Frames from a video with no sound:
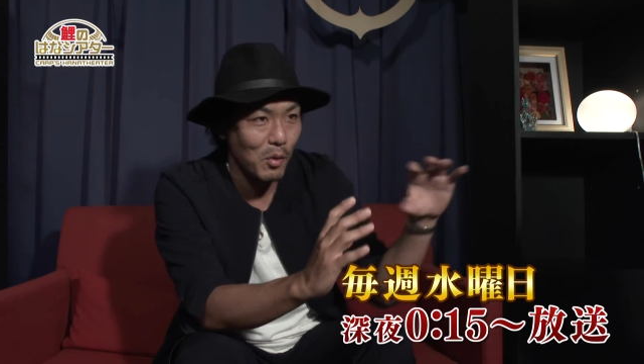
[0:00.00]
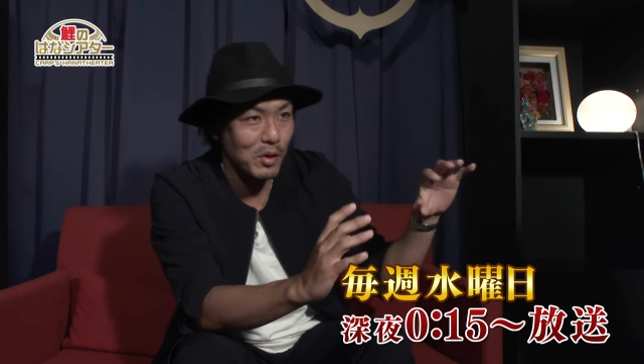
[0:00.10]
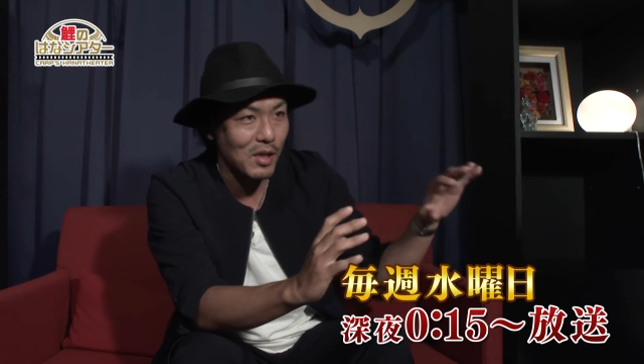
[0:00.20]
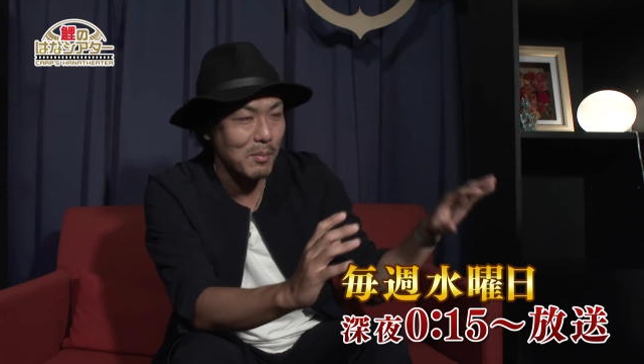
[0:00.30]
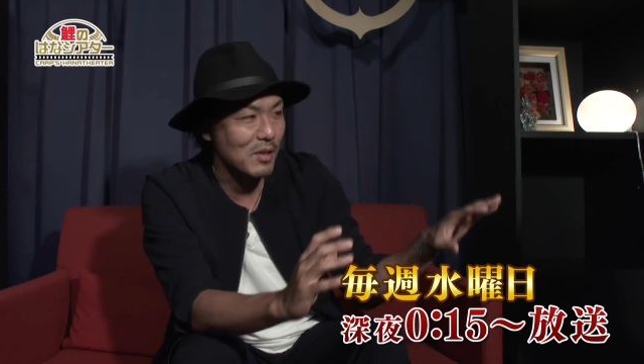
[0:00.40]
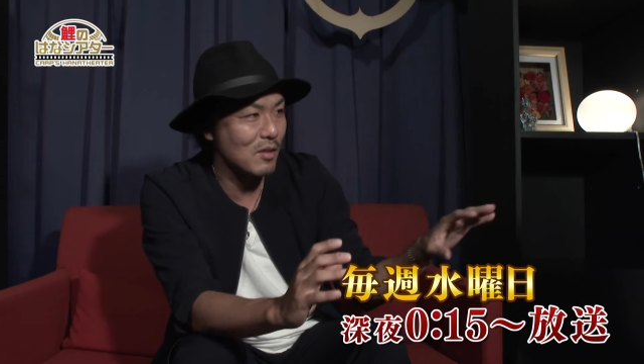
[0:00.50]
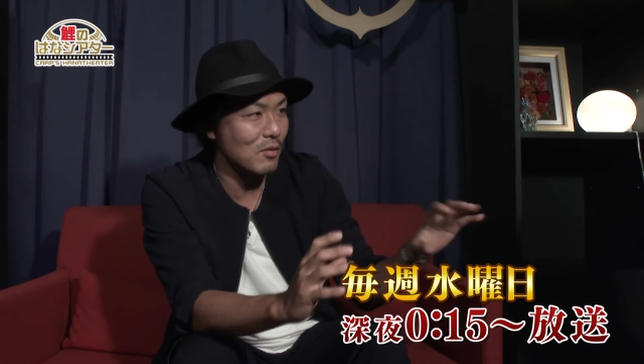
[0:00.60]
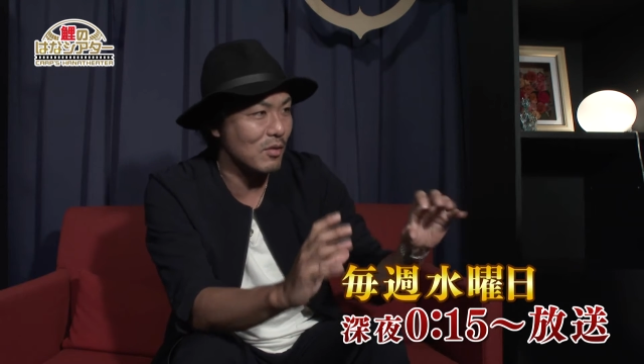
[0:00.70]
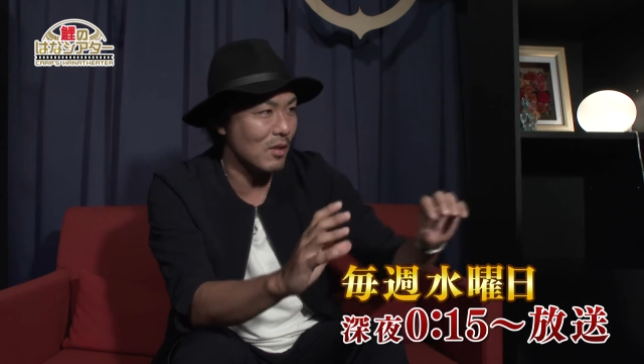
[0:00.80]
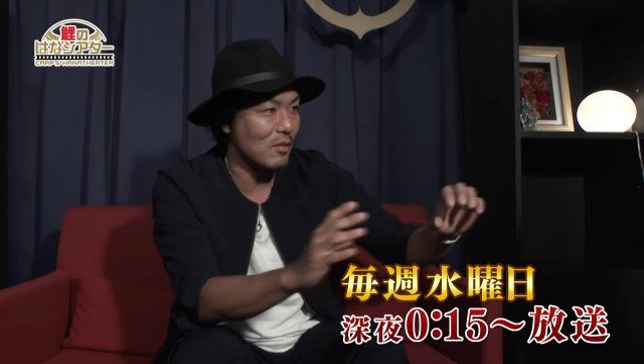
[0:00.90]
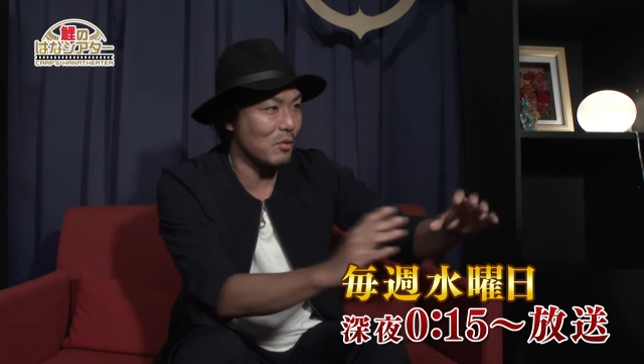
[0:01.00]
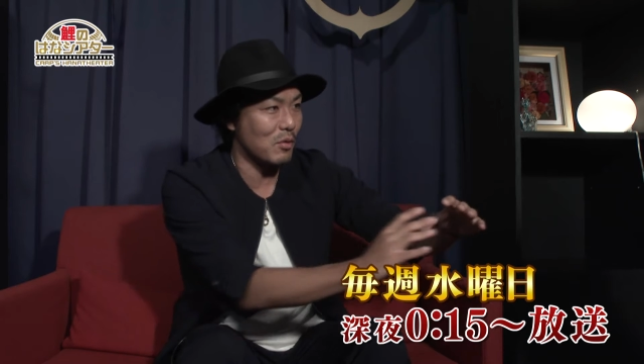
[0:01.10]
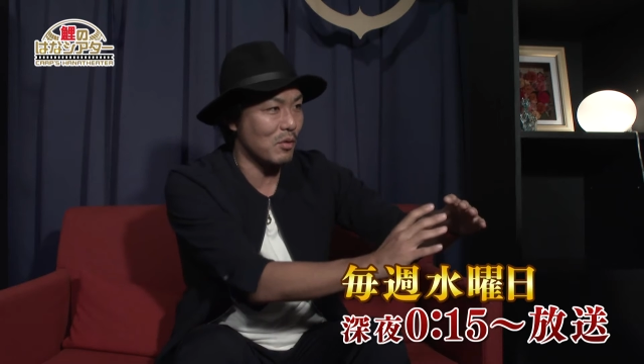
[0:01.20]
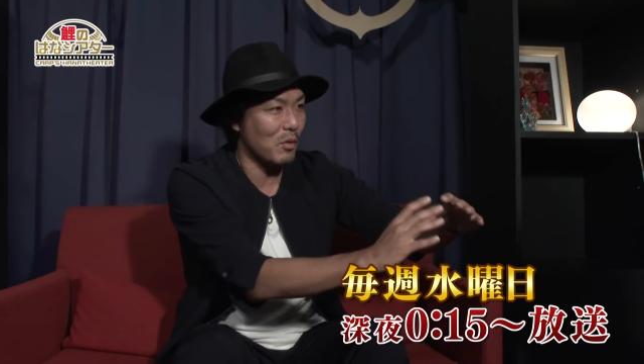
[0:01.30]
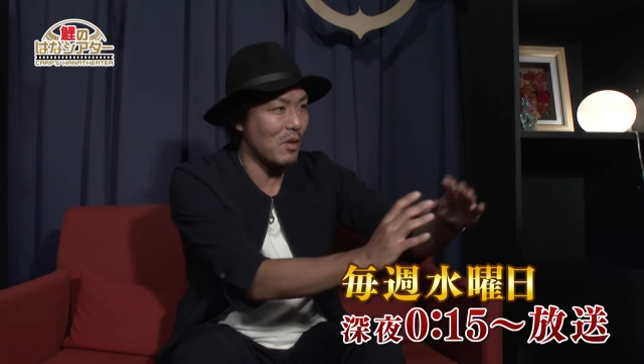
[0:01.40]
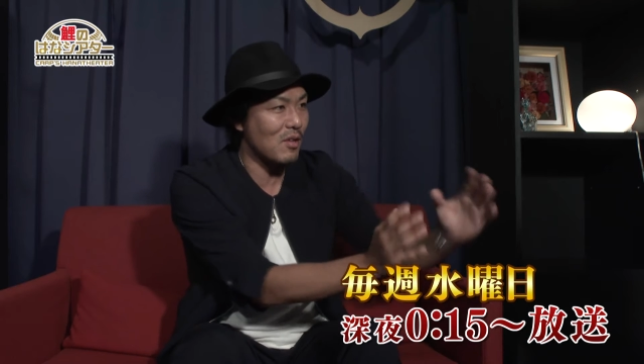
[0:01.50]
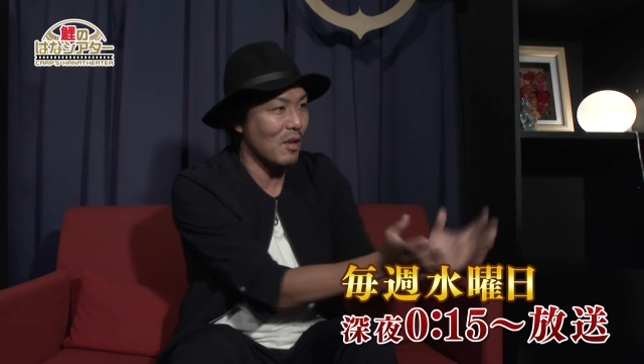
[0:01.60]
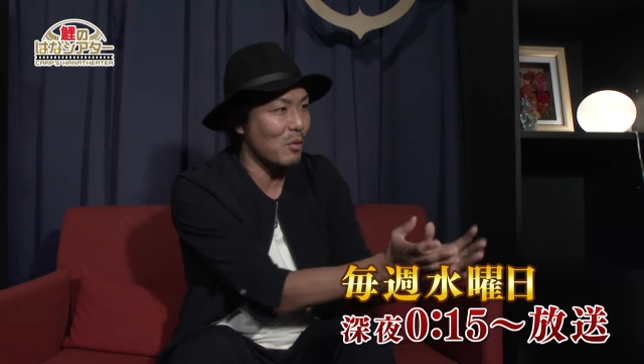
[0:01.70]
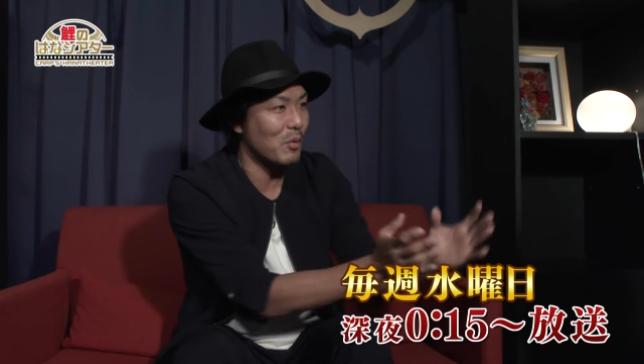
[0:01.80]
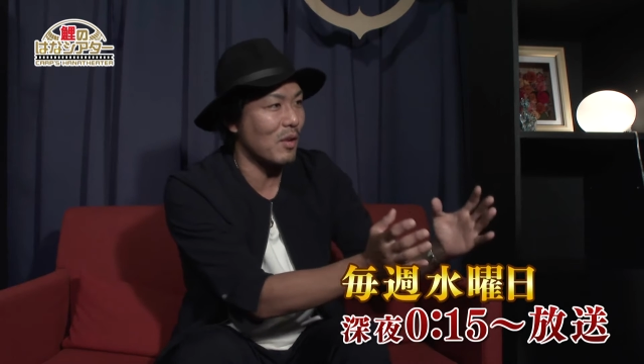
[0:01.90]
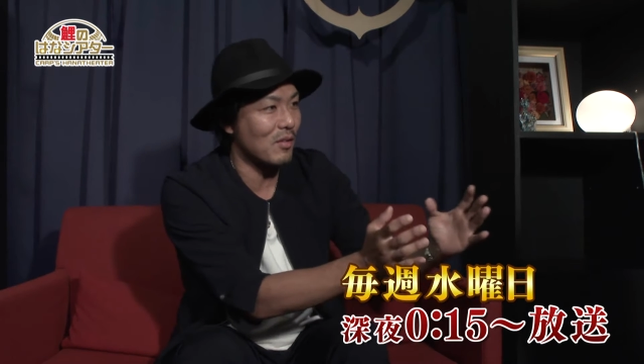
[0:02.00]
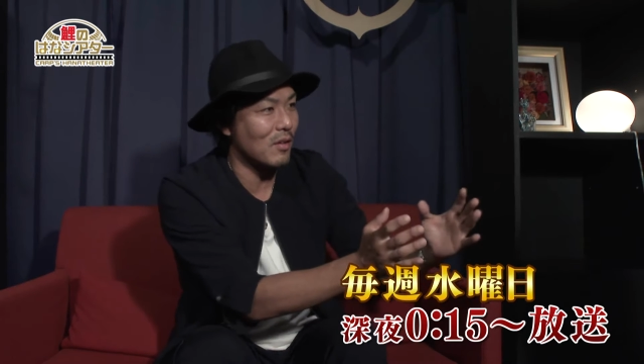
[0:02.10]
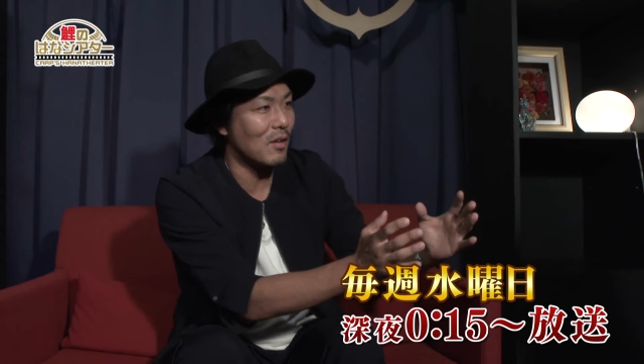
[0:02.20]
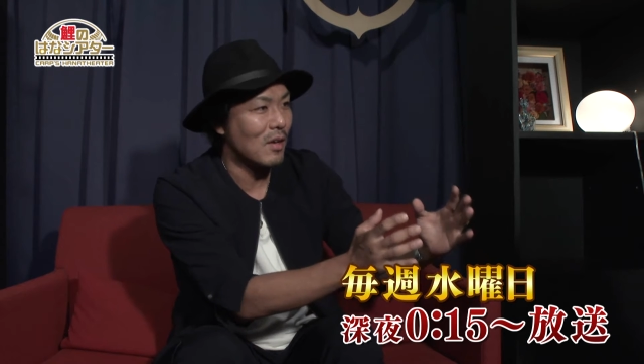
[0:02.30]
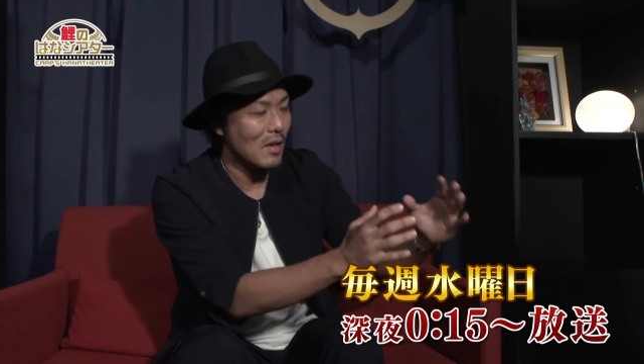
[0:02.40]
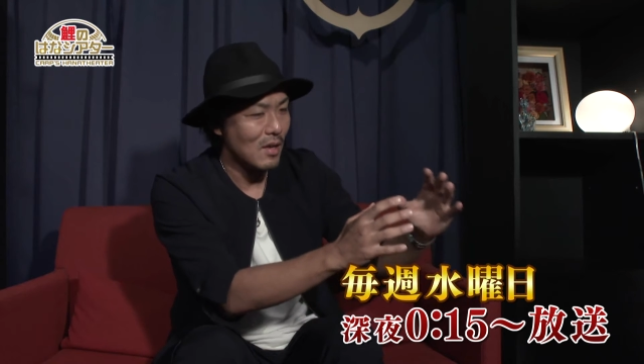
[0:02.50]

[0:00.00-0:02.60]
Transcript: 沖玉地区ってちょっと米沢の方なんですけど